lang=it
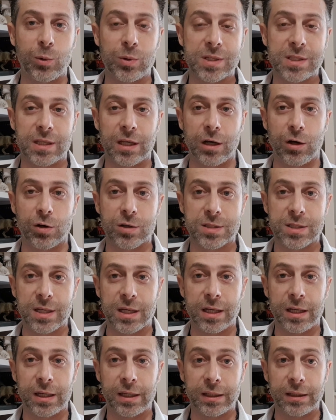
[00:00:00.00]
queste
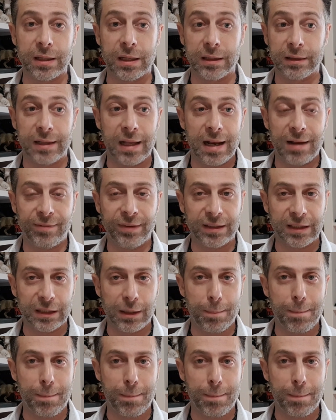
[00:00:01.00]
cose de- della vita di